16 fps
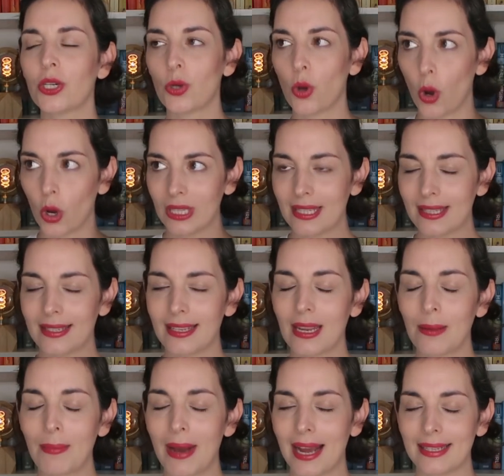
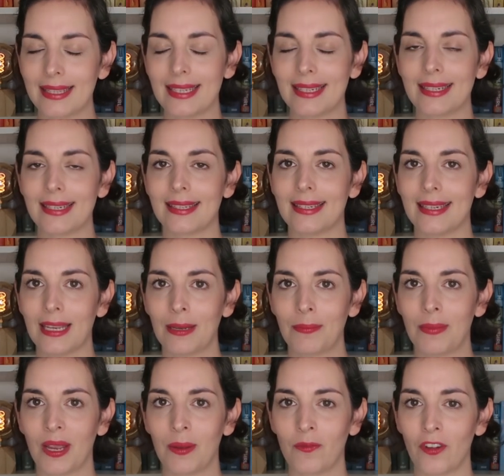Trotzdem hat sich das
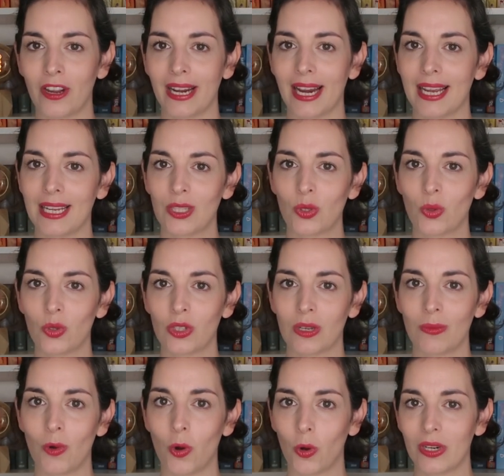Leben im Vergleich zu
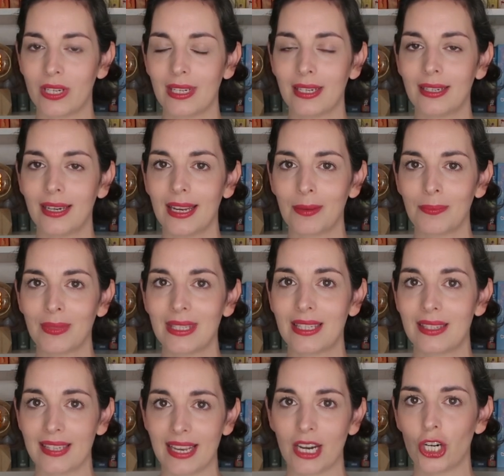unserem heutigen Leben
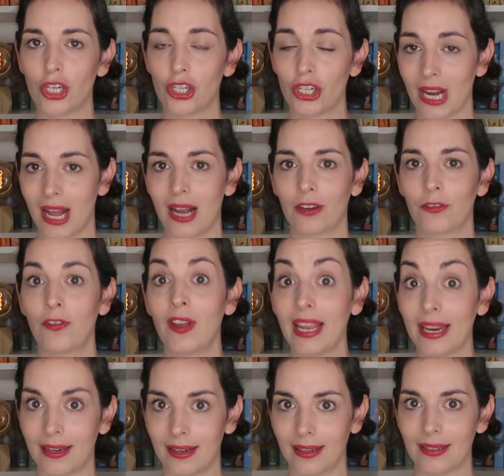sehr stark
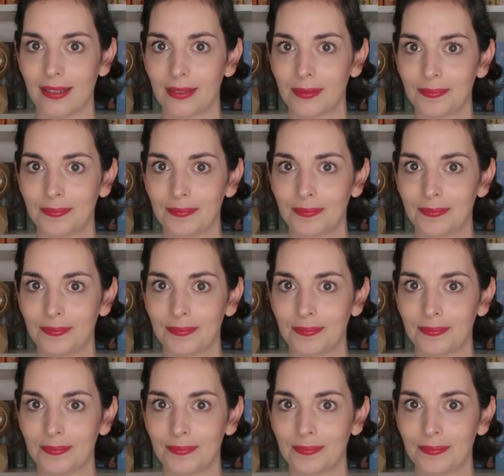verändert.